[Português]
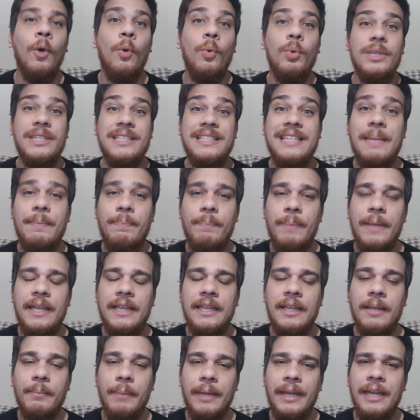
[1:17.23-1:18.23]
o CP
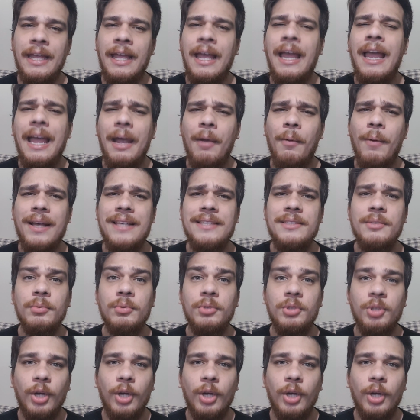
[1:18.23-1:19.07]
também quase um